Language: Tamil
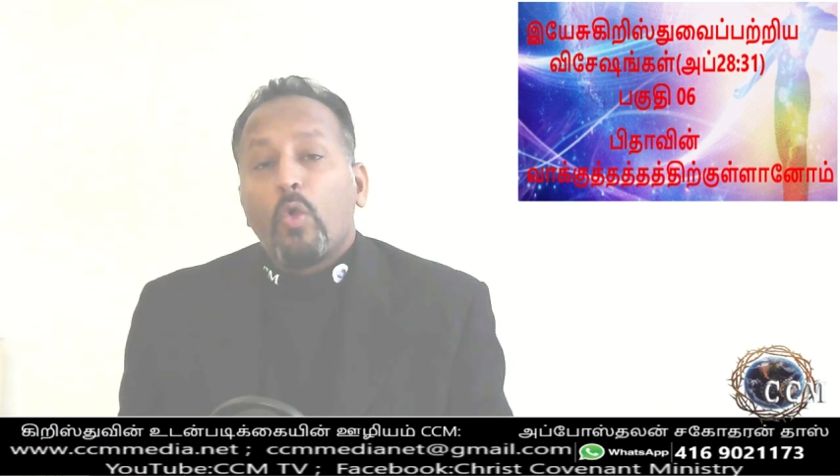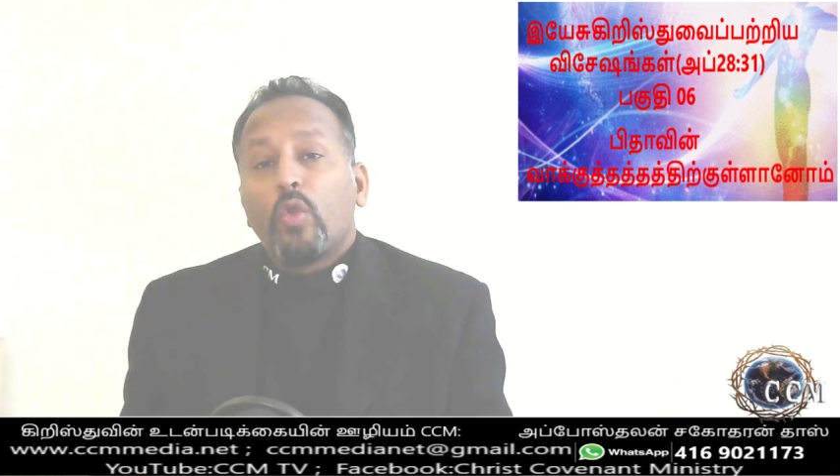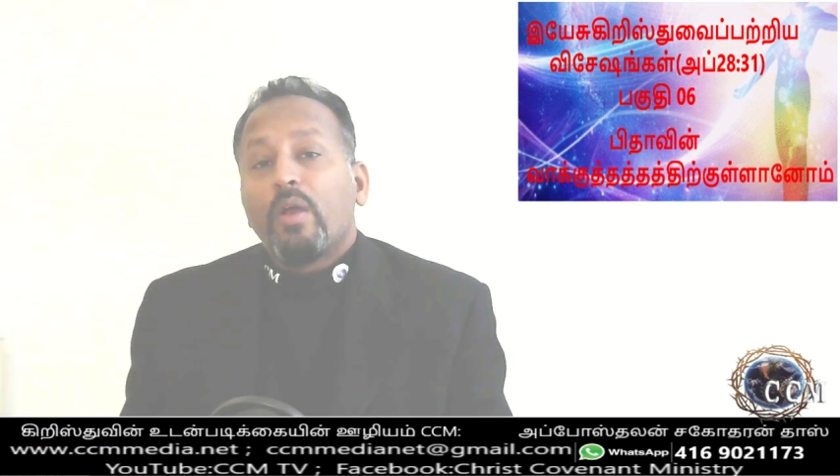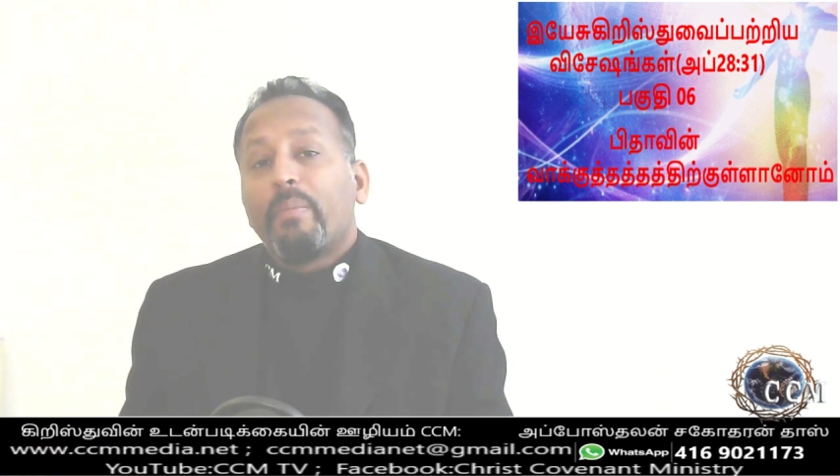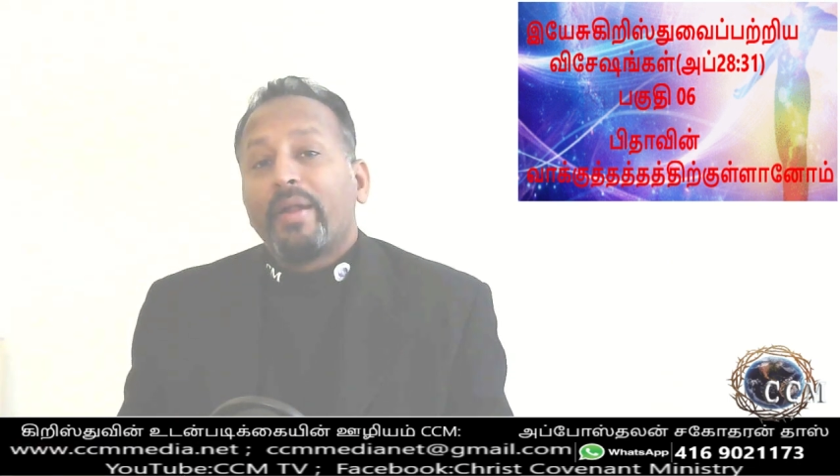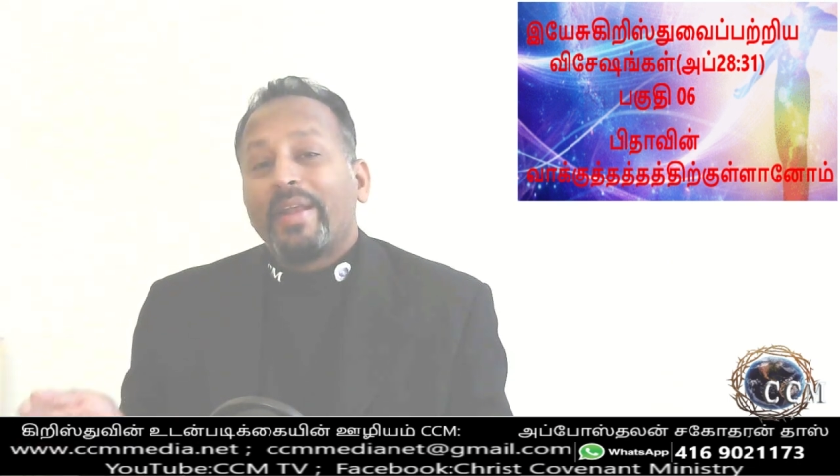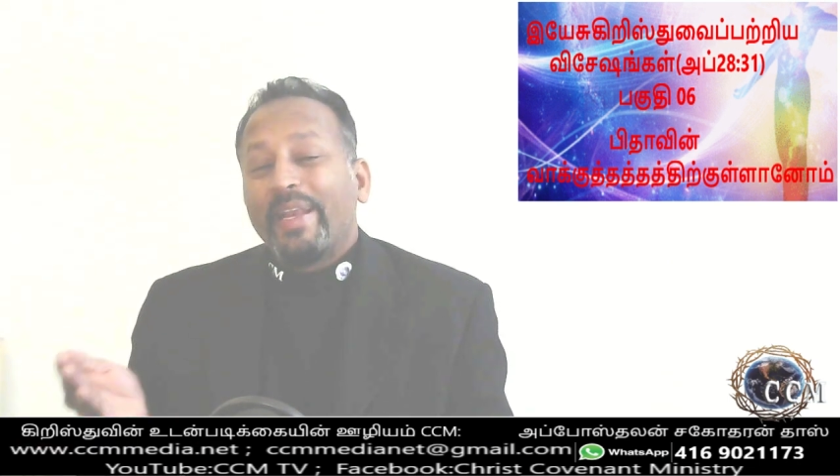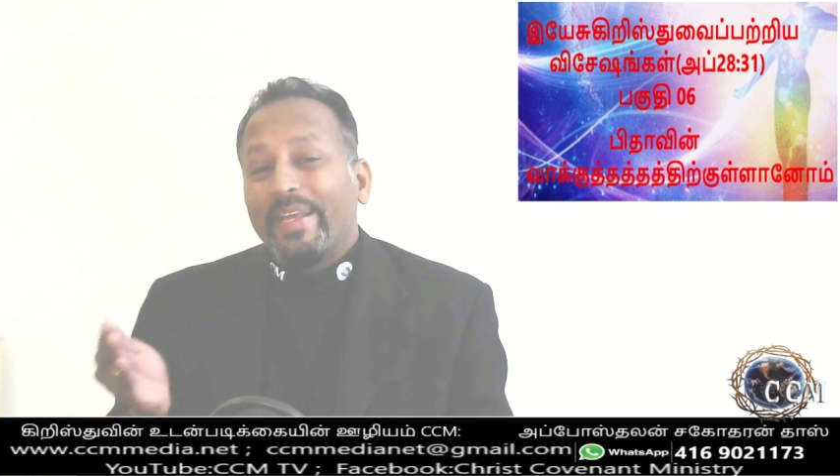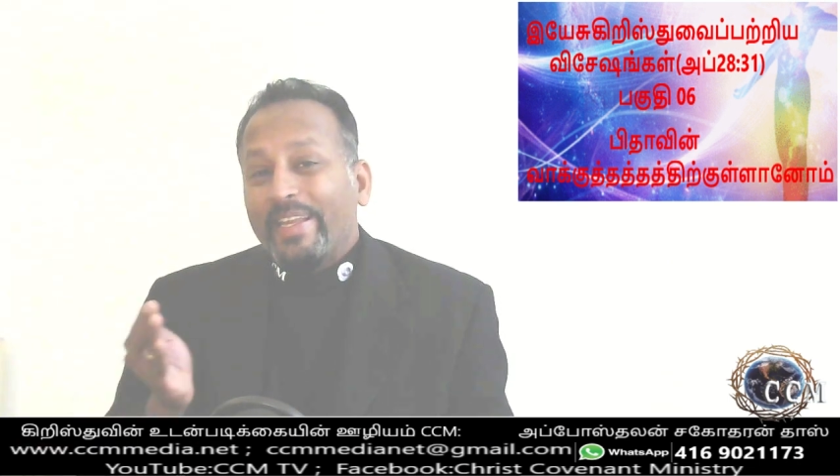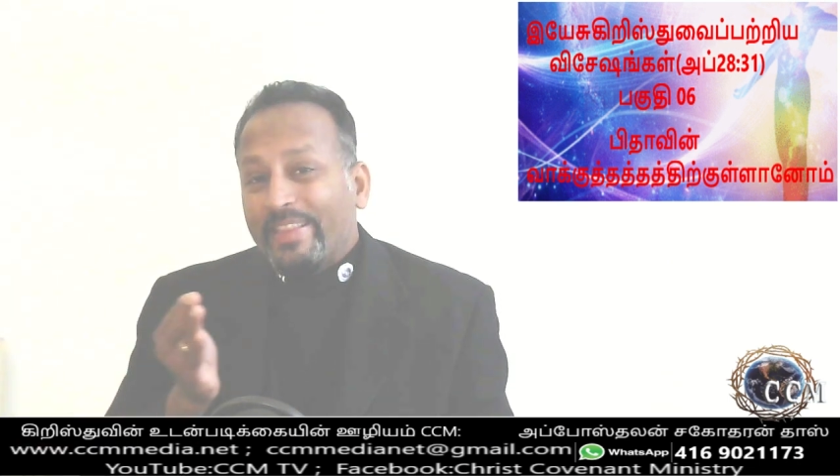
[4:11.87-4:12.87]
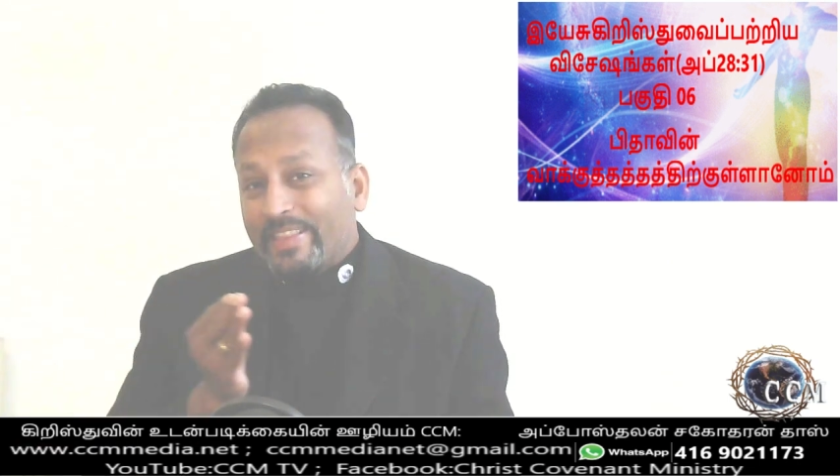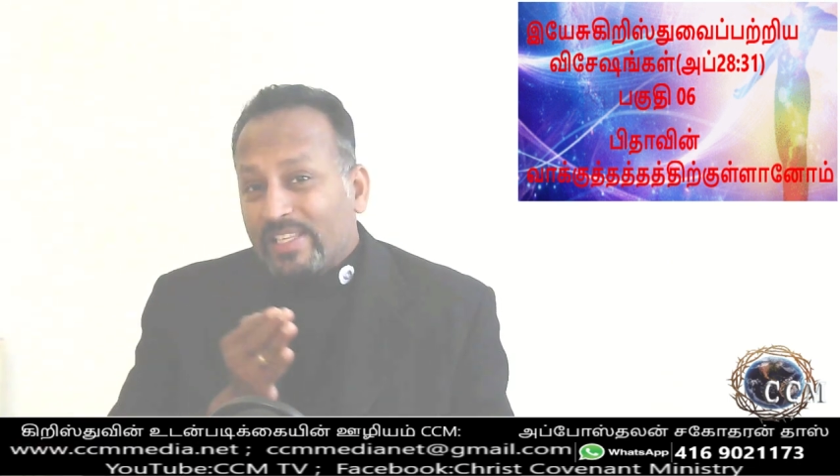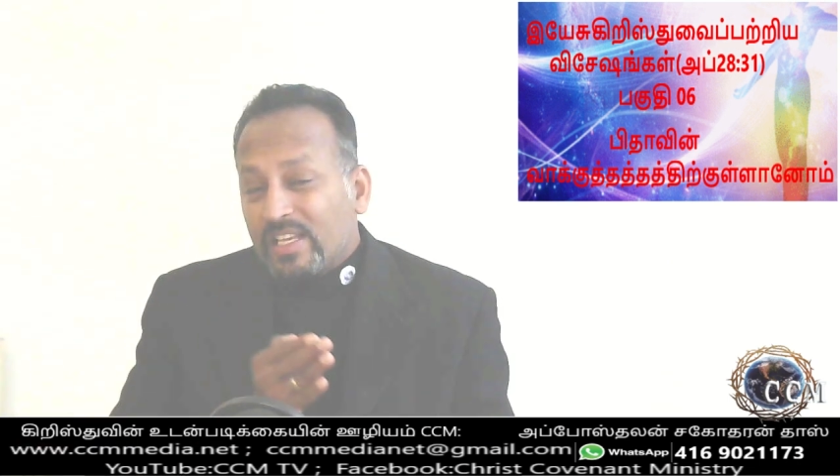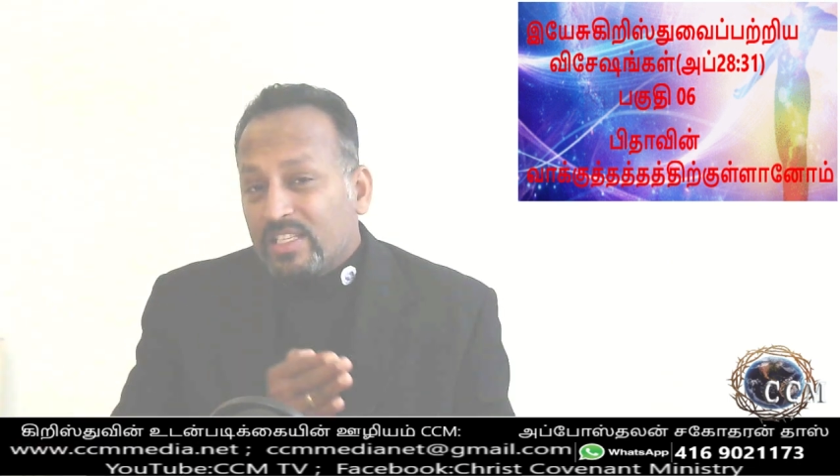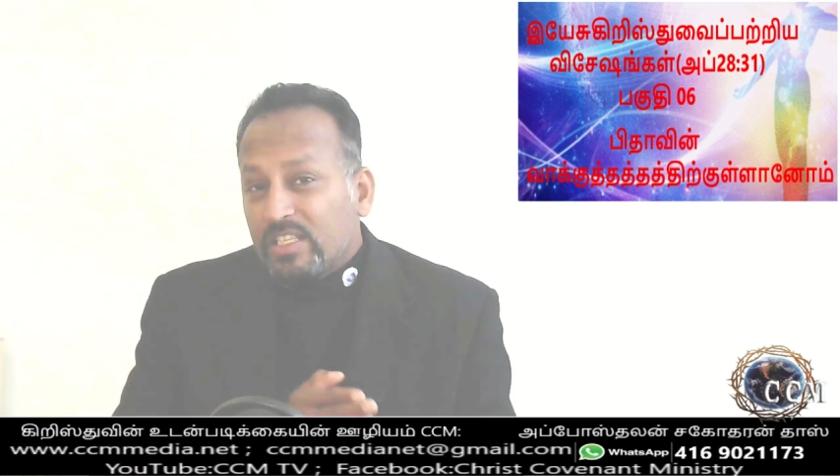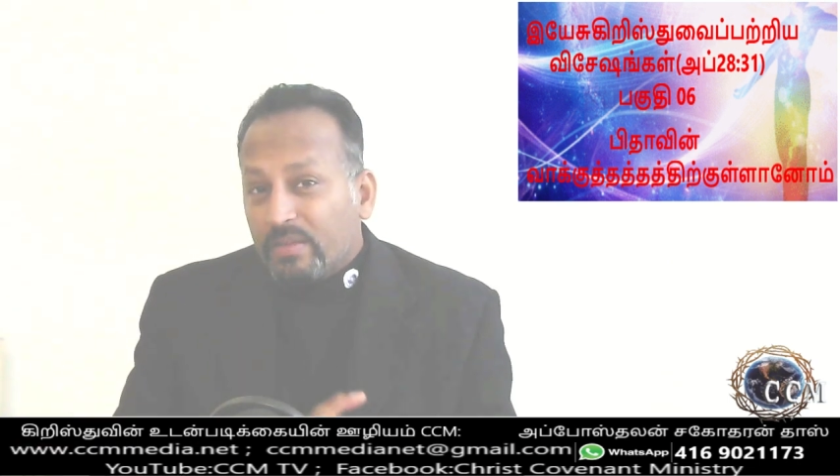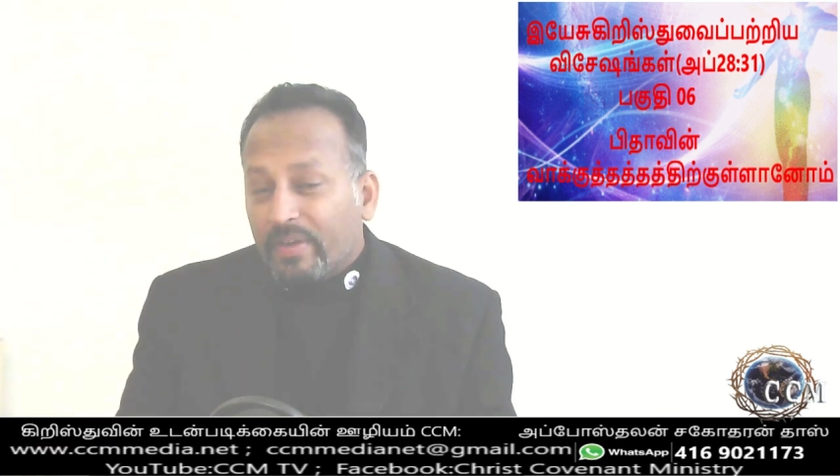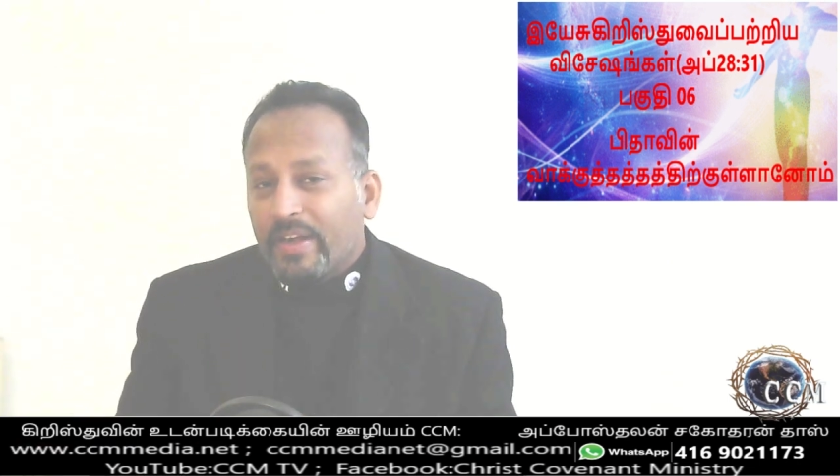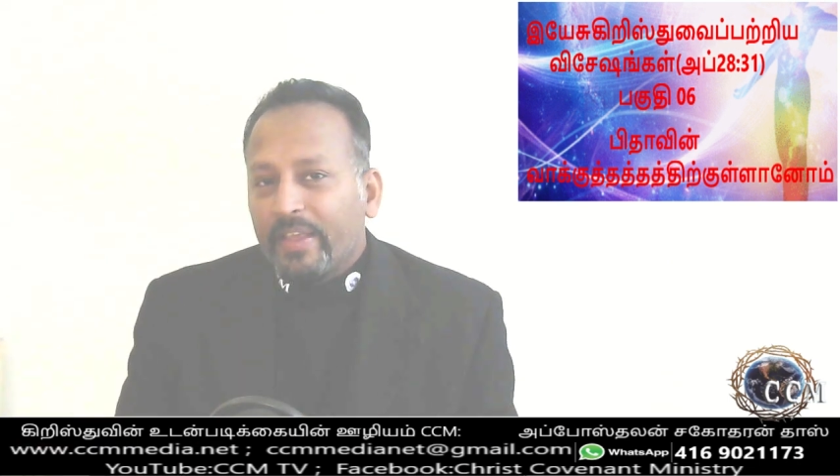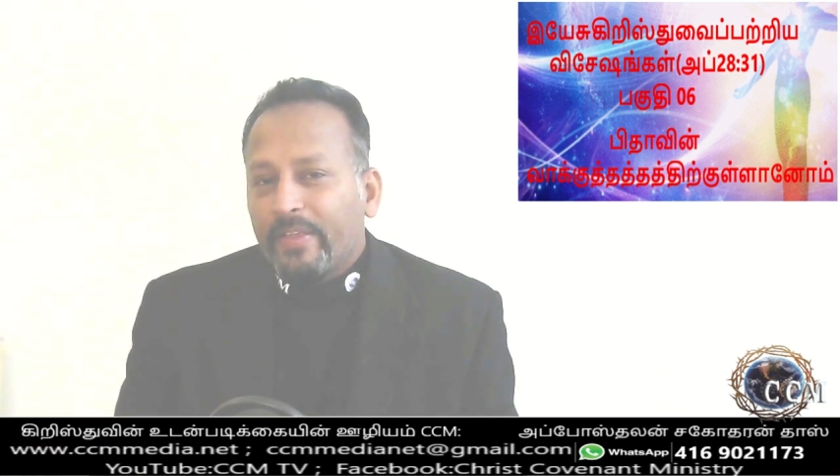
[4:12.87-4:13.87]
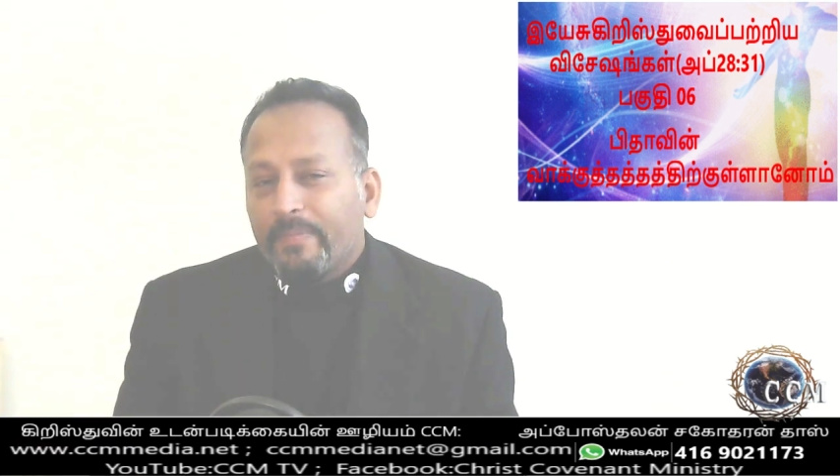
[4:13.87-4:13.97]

கொடுக்கப்பட்ட நித்திய ஜீவனை